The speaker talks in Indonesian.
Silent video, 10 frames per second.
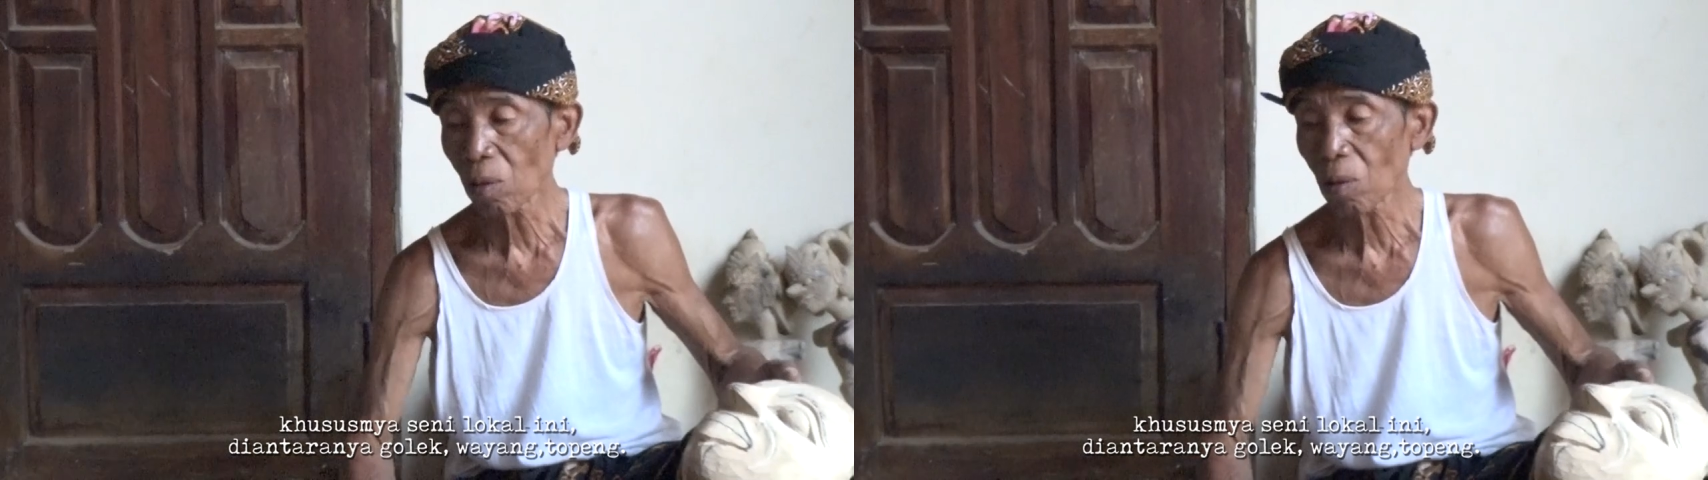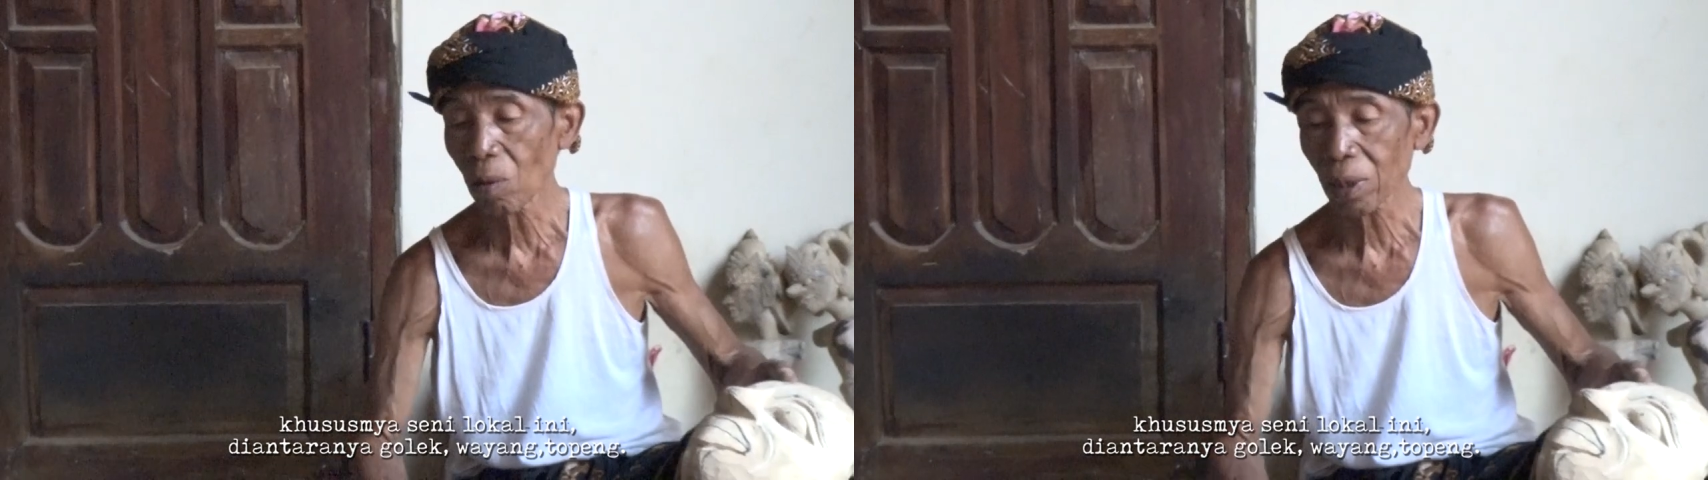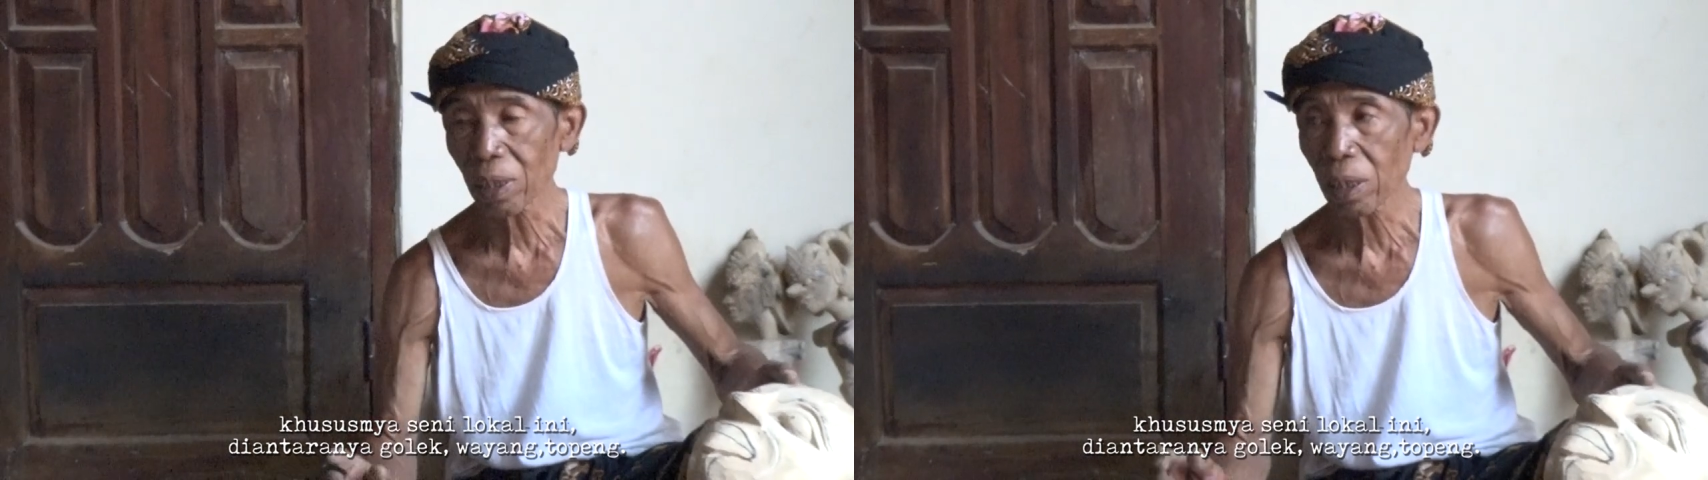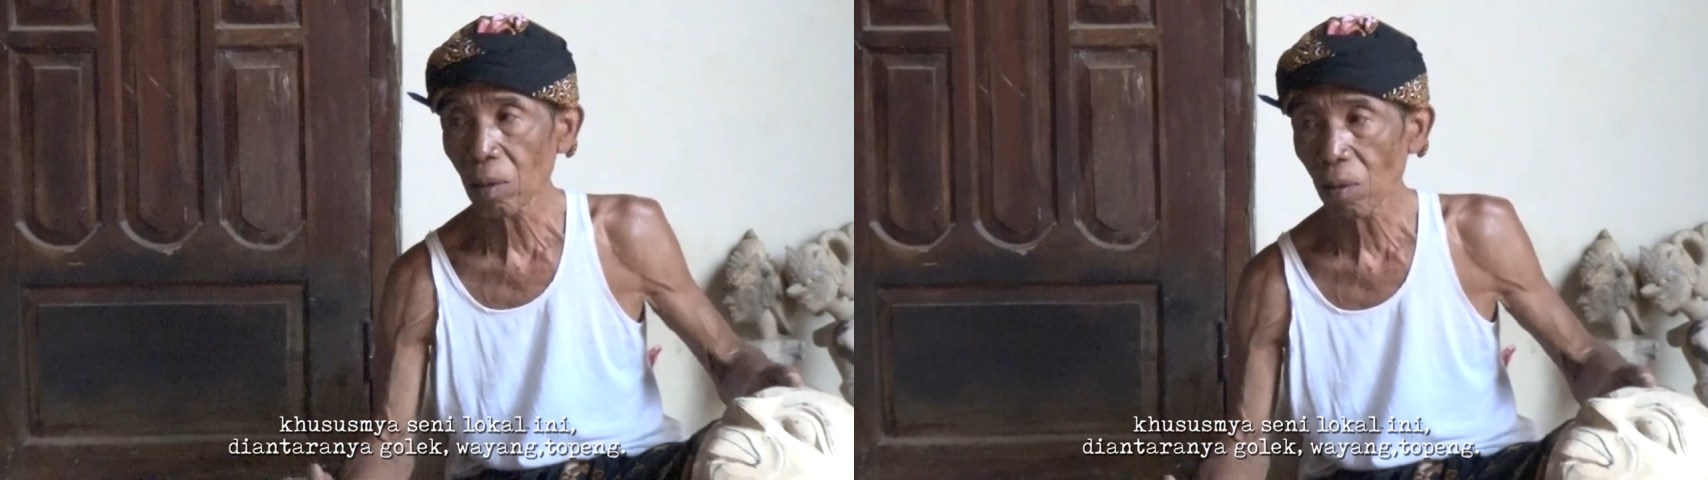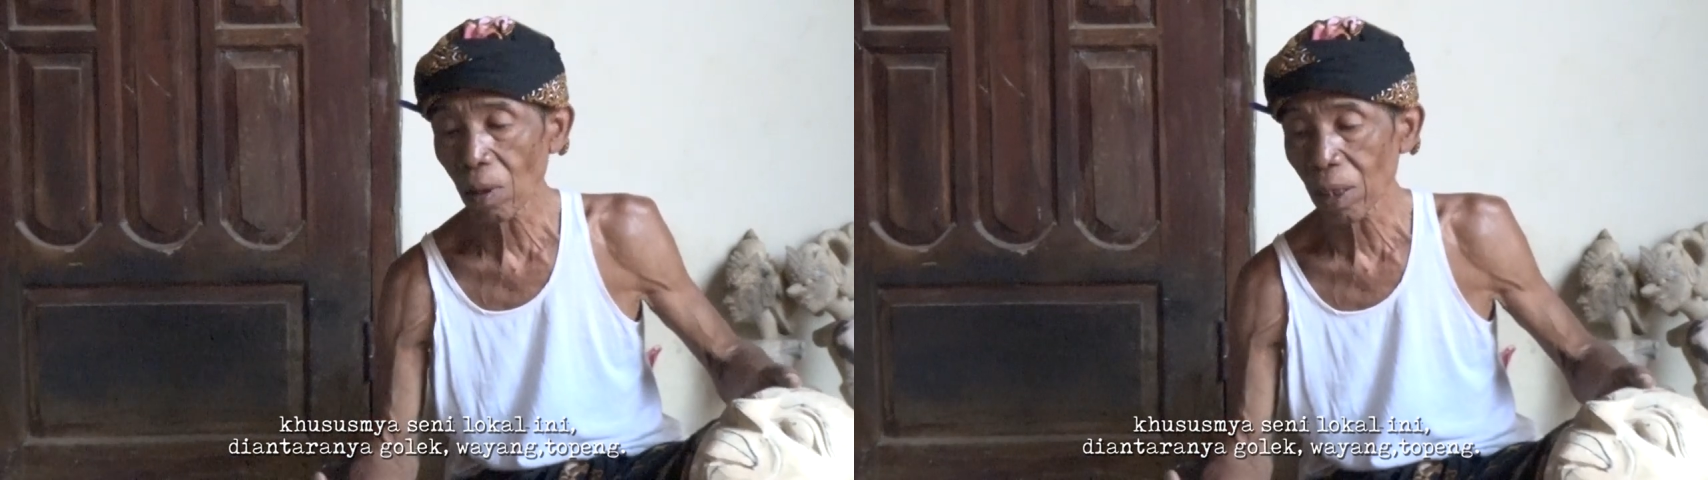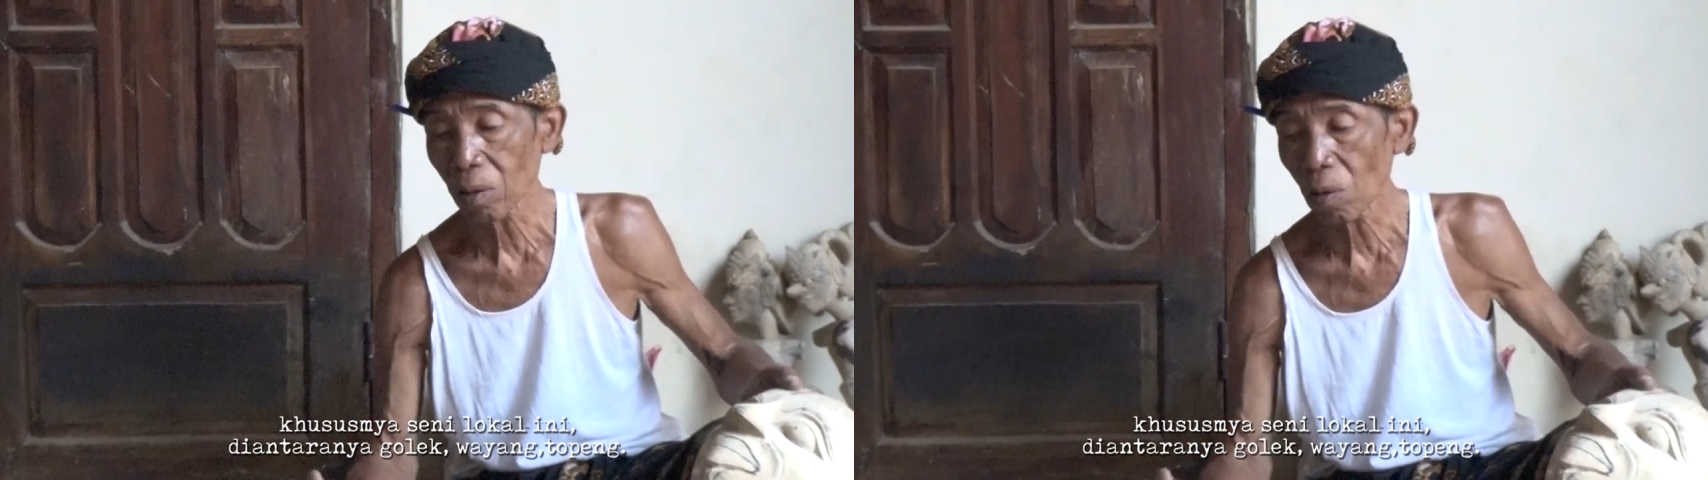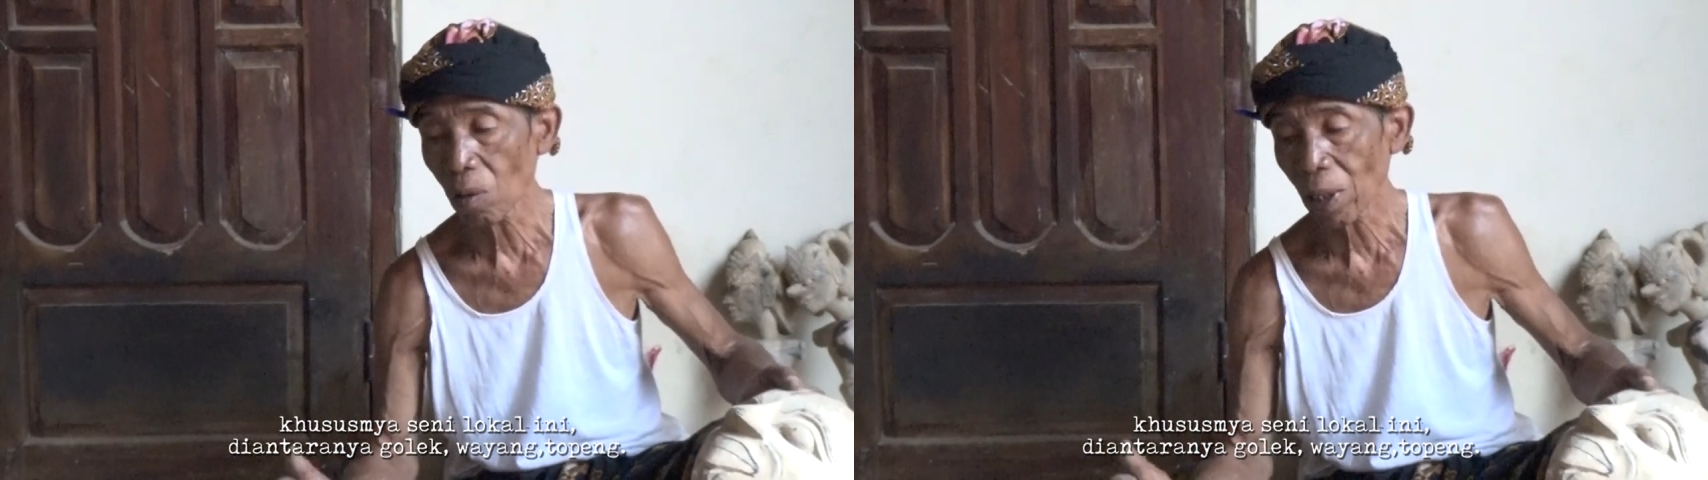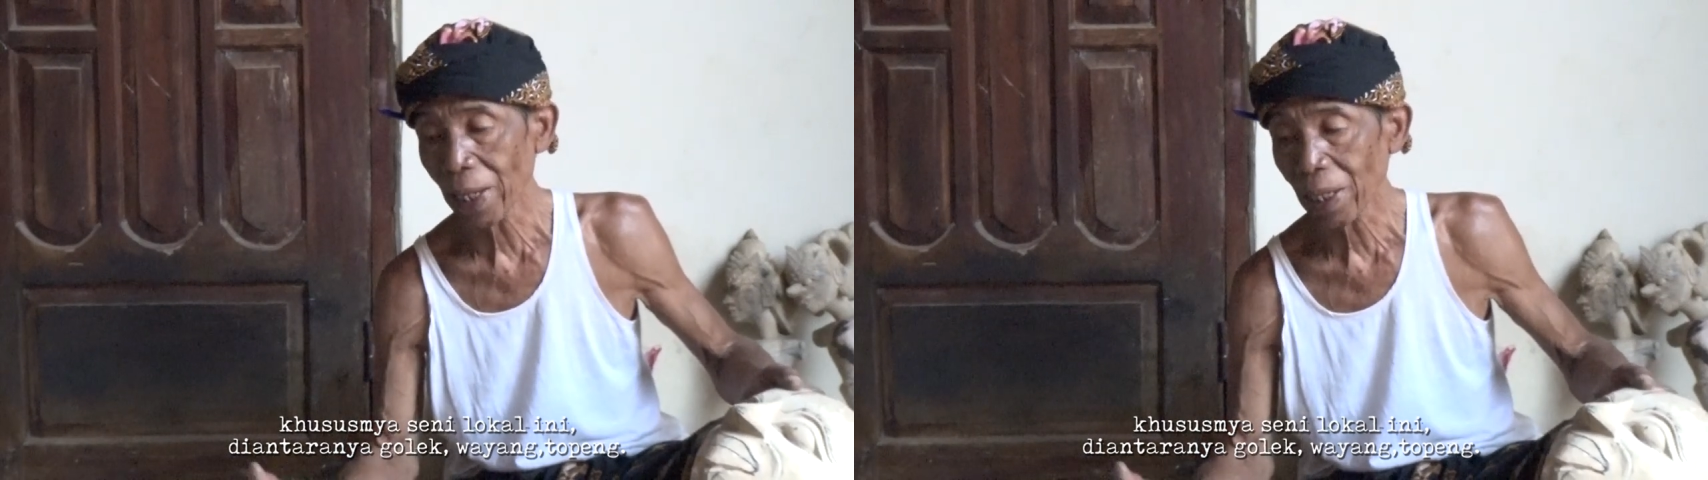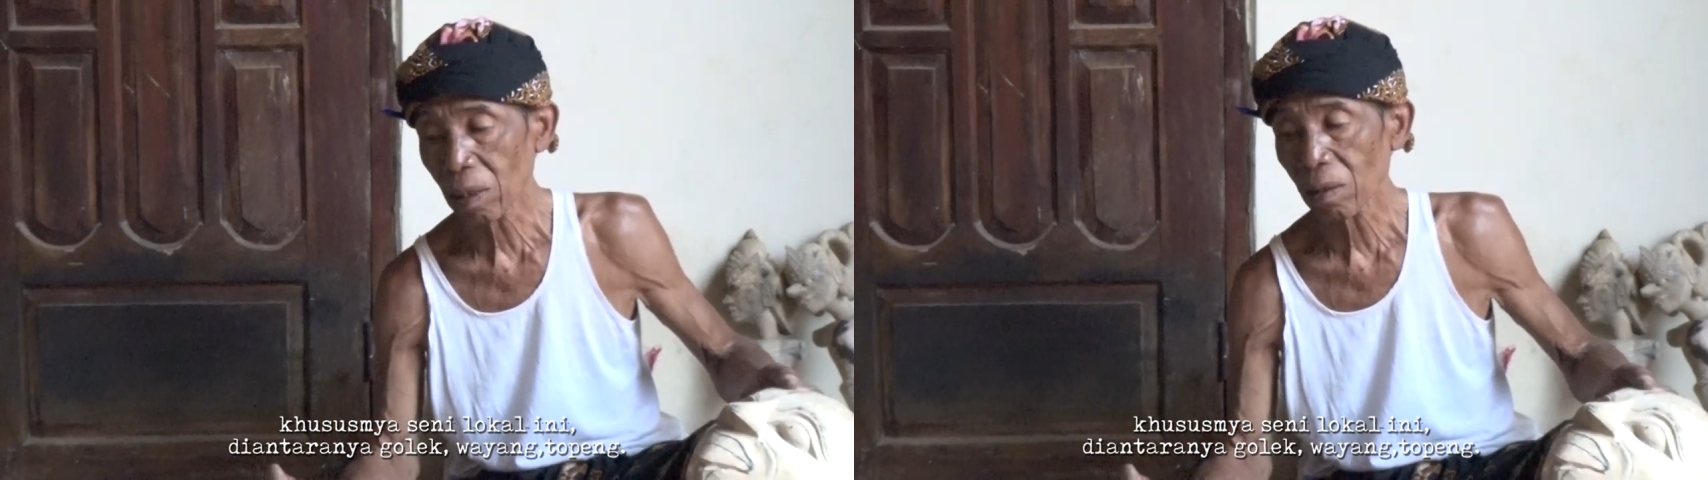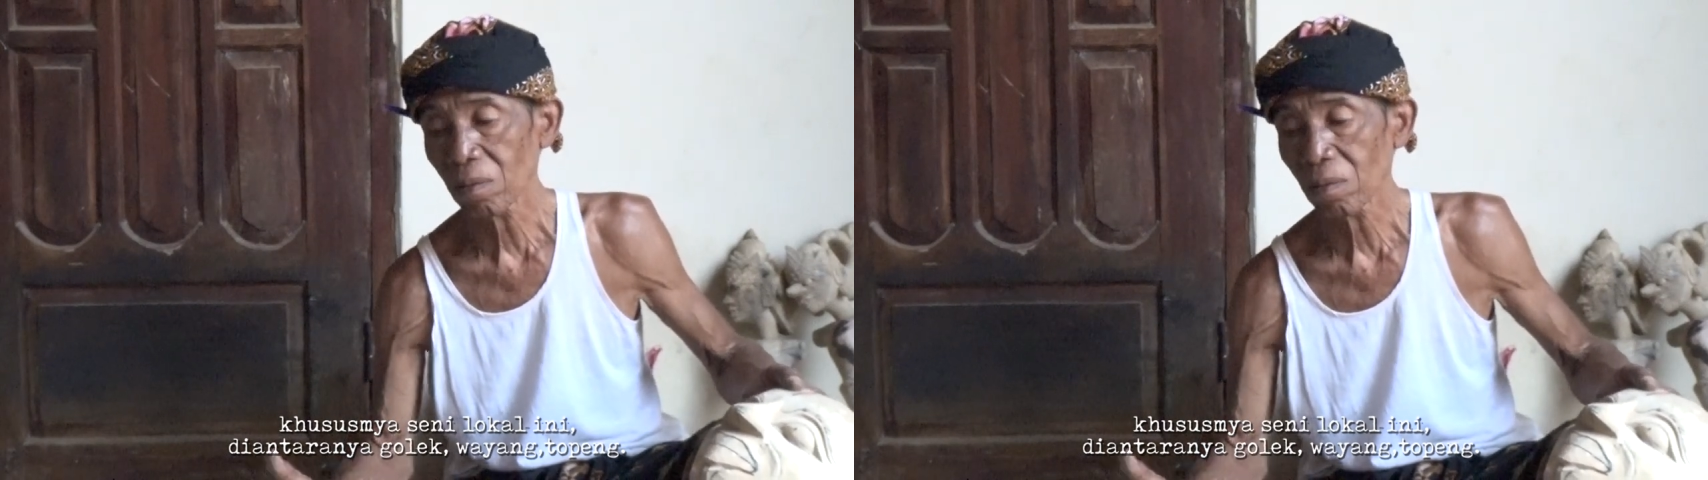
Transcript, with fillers: golongan golongan golek